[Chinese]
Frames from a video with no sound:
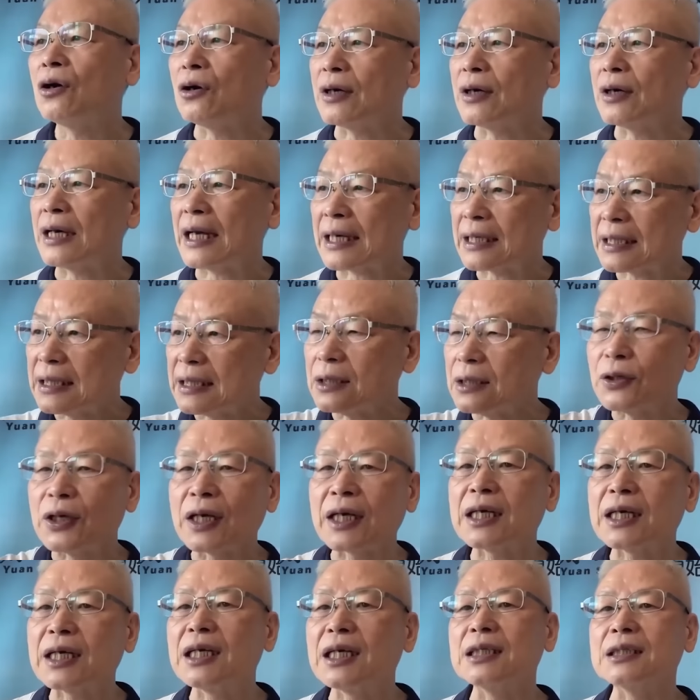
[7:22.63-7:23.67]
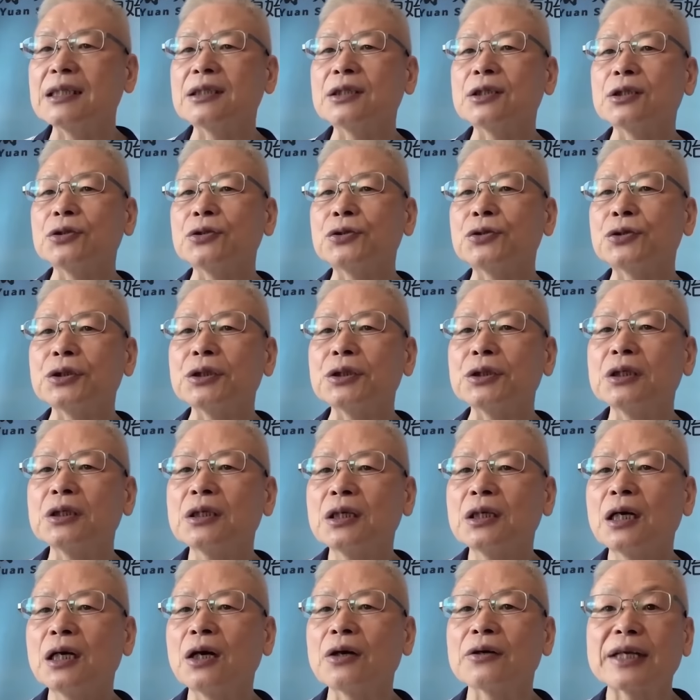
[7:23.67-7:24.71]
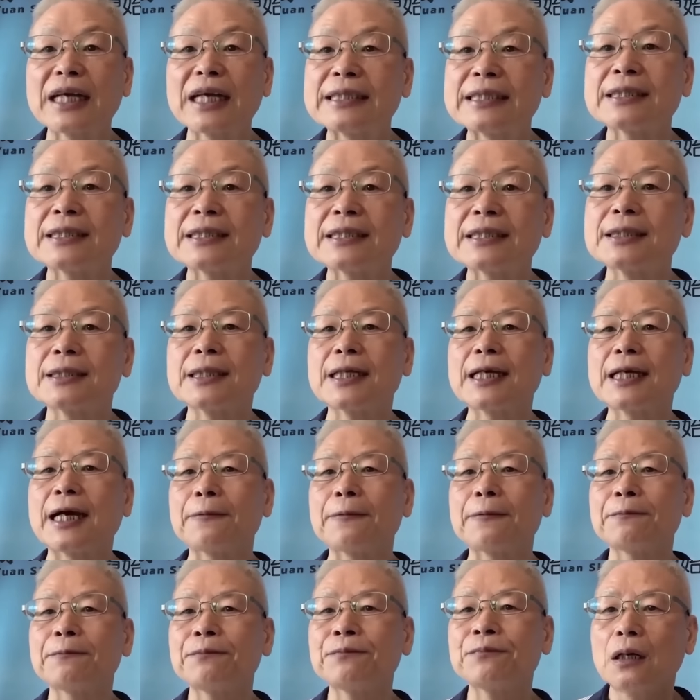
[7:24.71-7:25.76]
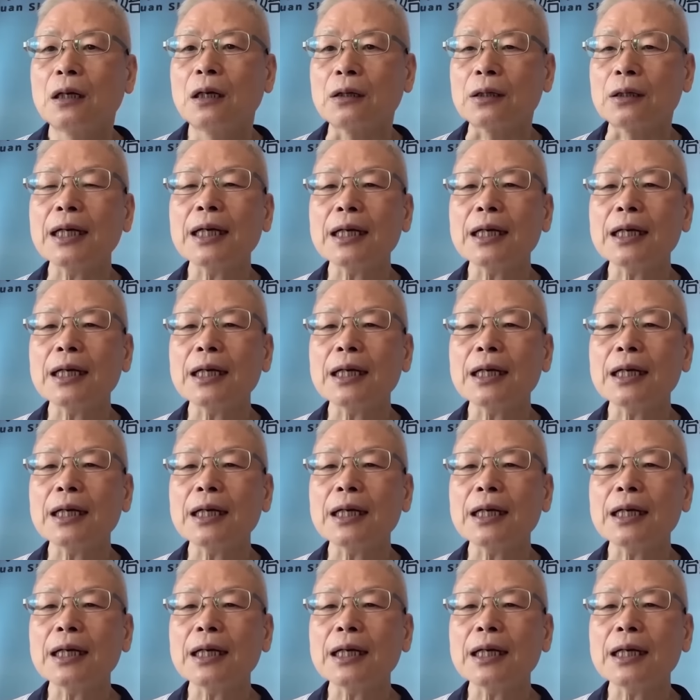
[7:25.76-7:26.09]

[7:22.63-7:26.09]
哦，让热源可以进去哦，类似这样哦。